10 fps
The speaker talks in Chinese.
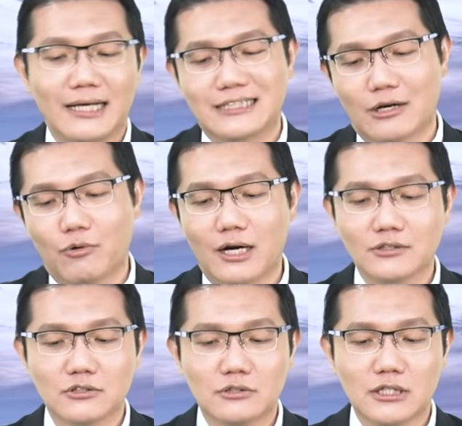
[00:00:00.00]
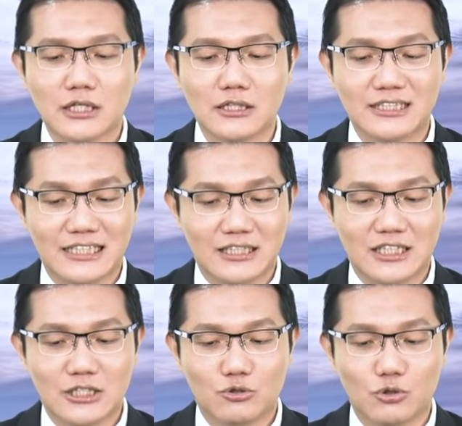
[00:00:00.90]
来讲的话，是一个景
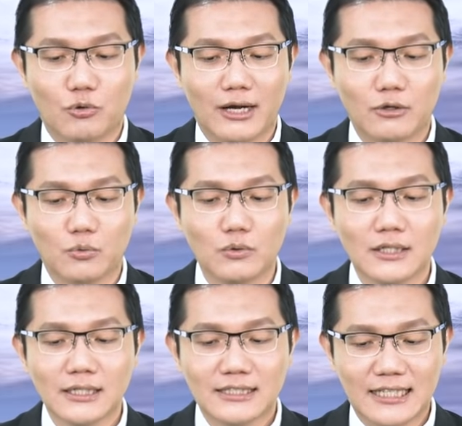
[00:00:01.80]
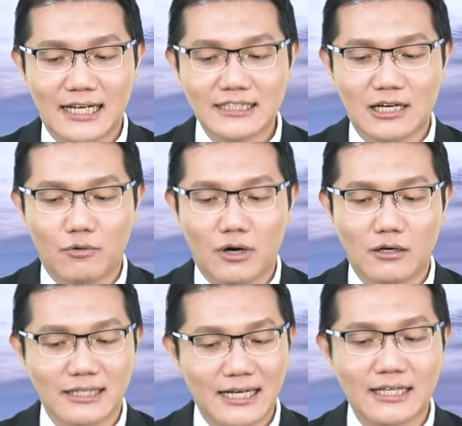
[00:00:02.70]
气循环股。今天来讲的
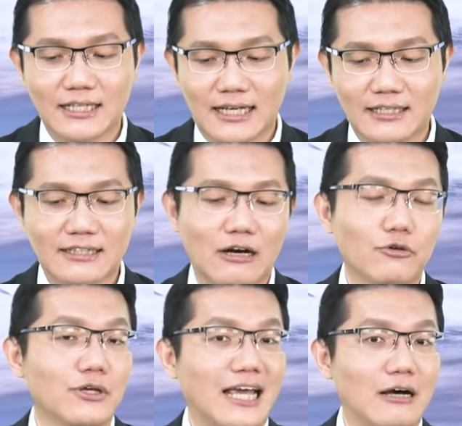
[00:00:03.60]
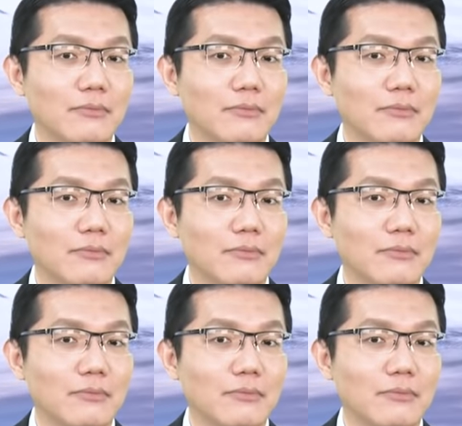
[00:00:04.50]
话，大家你可以看得到，因为阳